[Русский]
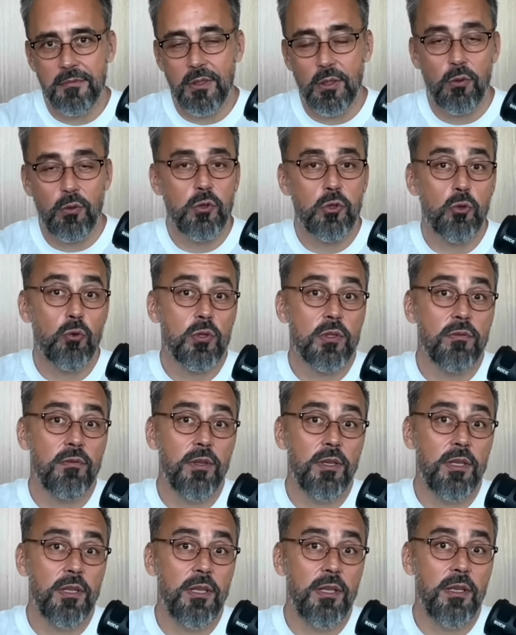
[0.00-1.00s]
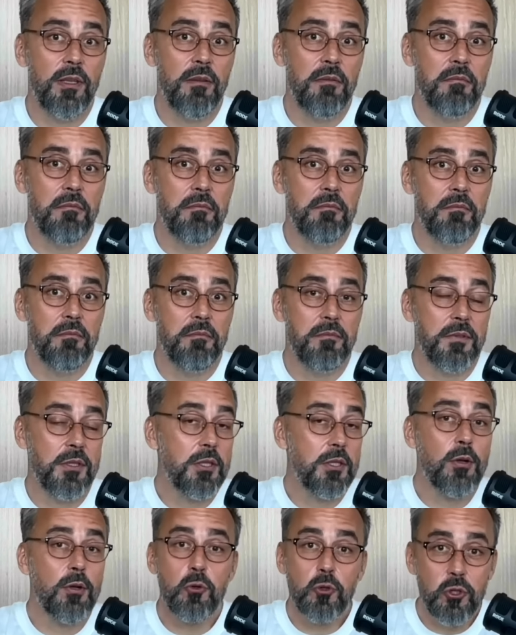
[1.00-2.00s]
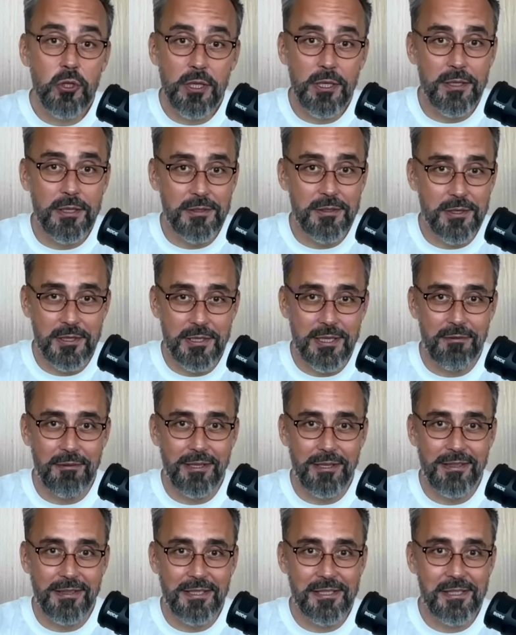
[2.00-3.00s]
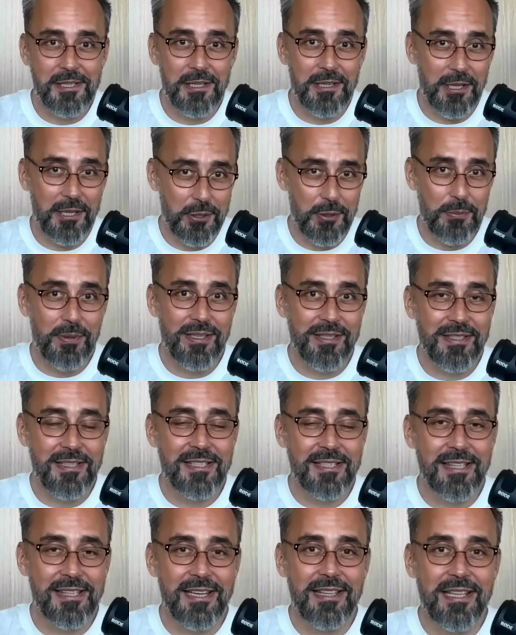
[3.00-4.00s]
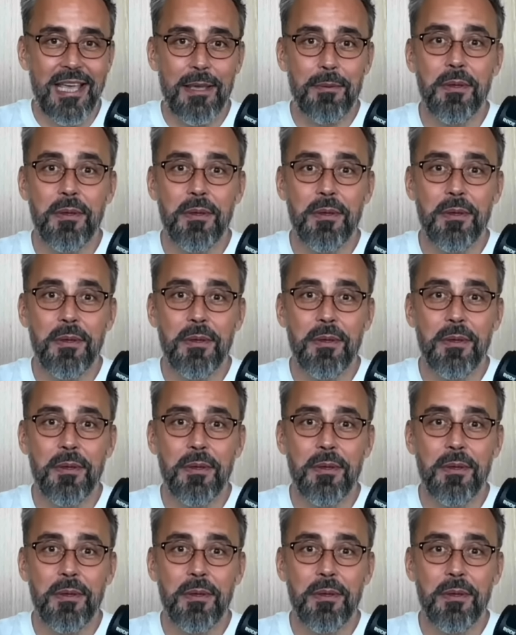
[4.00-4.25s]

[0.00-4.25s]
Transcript: Хоть чувства и не должны заставлять нас страдать, но мы от них страдаем.